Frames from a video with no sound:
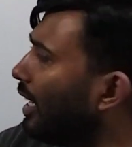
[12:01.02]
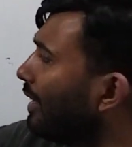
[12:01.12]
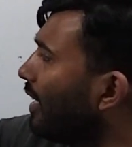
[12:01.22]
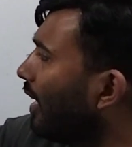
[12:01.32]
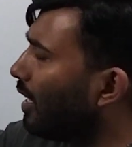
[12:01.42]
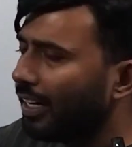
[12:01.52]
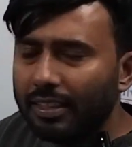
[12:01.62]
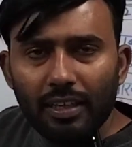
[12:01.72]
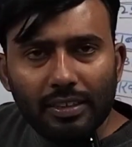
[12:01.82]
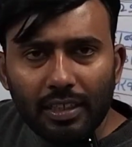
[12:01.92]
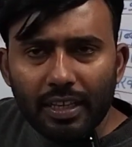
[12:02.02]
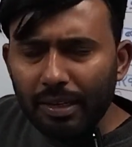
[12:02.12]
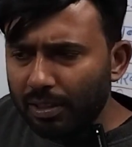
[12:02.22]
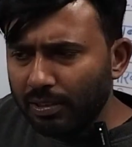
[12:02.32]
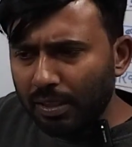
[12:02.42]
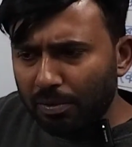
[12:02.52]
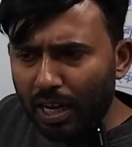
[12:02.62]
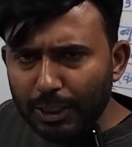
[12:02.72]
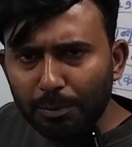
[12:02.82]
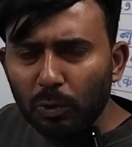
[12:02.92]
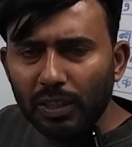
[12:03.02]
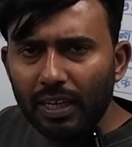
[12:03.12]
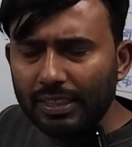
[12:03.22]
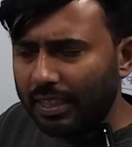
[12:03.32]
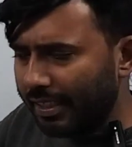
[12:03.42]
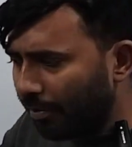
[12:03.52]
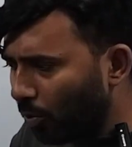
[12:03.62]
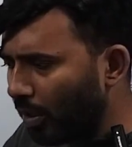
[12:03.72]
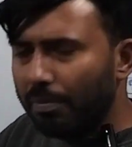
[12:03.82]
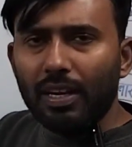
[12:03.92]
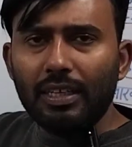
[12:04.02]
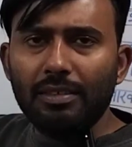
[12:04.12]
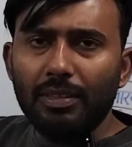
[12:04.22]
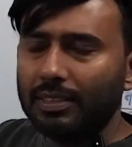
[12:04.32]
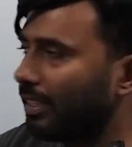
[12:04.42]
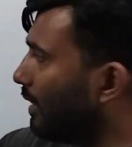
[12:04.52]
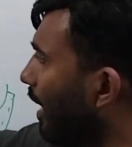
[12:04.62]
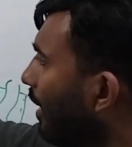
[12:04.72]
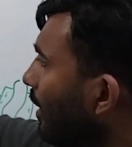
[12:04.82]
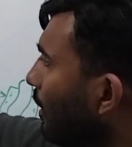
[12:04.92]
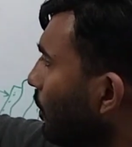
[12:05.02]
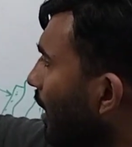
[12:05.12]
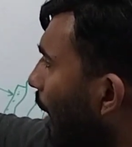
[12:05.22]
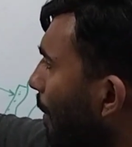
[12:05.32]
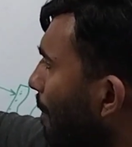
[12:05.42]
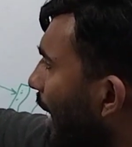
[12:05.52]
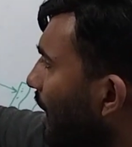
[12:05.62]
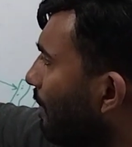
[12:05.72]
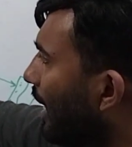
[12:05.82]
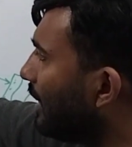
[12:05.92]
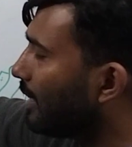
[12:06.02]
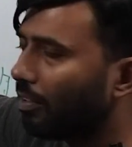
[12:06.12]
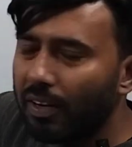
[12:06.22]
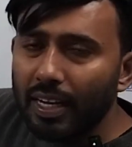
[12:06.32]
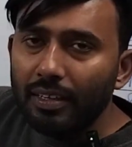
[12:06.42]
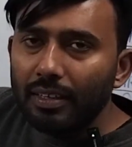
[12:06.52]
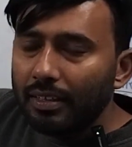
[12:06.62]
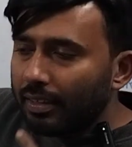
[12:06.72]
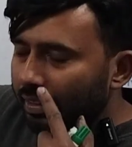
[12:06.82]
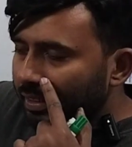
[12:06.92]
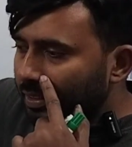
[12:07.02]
जाति आधारित राजा नहीं रहे मतलब सिर्फ राजपूत ही राजा नहीं है कोई भी राजा बन सकता है तो यहाँ पे पहली बार ऐसा हुआ कि